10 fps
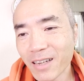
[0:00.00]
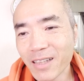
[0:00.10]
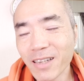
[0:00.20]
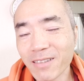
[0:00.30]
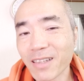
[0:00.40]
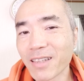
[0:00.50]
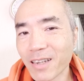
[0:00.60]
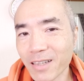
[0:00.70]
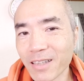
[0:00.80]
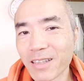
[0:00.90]
あれで100円な
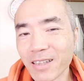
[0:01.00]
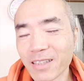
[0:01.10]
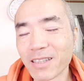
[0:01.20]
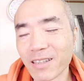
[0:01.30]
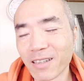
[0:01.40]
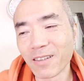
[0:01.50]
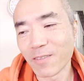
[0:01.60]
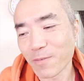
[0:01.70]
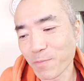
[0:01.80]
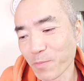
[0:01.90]
らいいって感じだね、
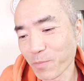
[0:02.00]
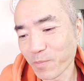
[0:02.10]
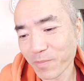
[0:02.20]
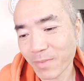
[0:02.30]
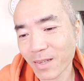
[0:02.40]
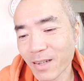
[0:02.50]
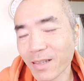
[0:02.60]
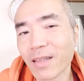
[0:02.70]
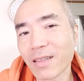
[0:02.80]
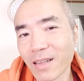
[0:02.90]
うん、
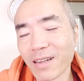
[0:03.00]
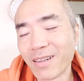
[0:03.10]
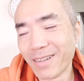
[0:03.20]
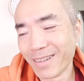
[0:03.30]
叶った